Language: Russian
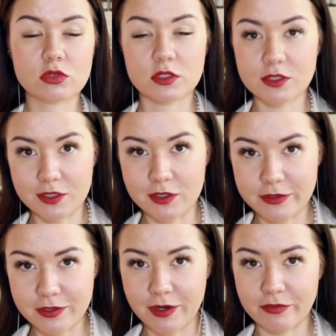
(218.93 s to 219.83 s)
относительно
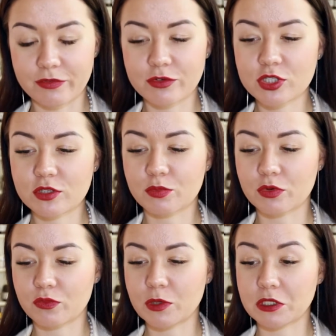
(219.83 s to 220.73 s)
недавно вышло на
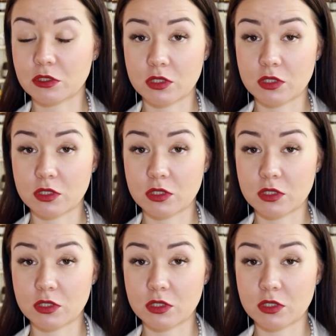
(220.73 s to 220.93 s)
парфюмерный